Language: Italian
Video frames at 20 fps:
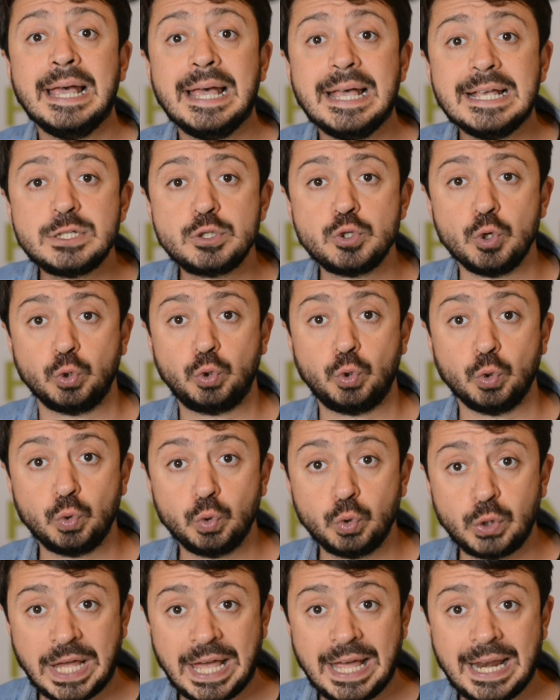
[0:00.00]
è sotto
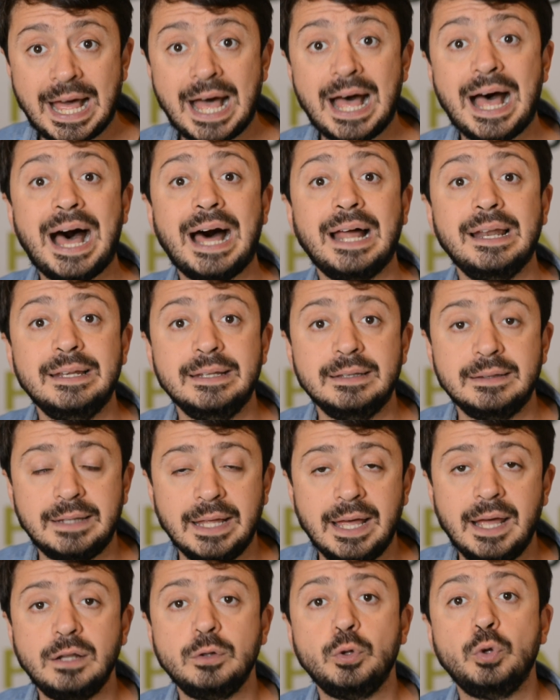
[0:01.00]
tutela
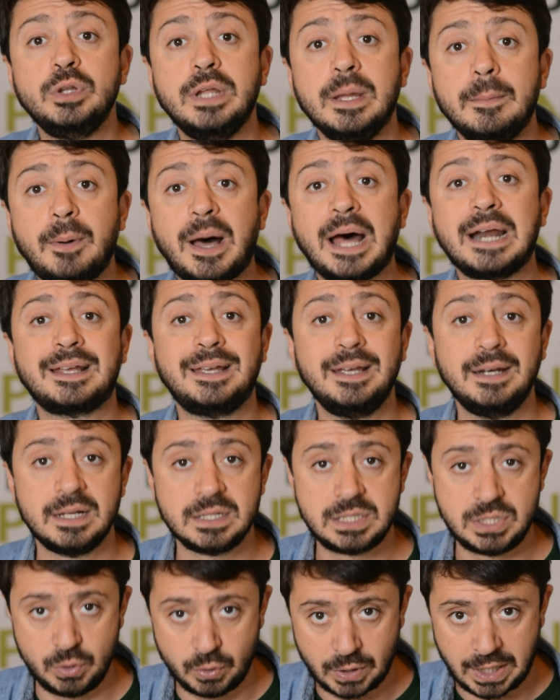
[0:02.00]
all'interno dei parchi
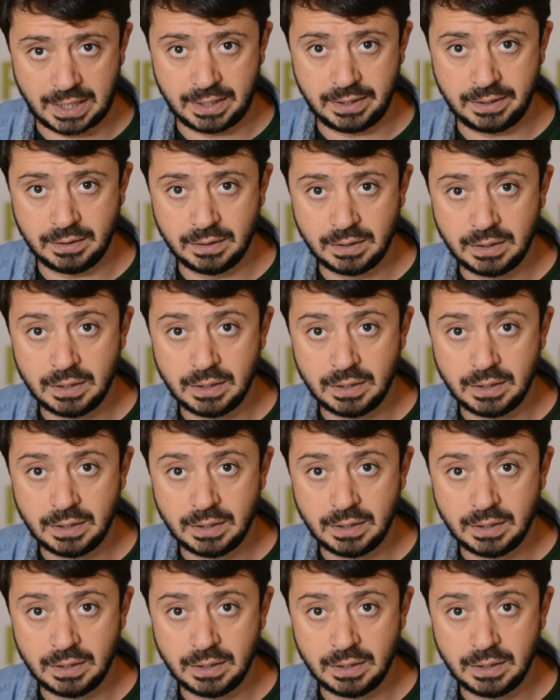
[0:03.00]
nazionali.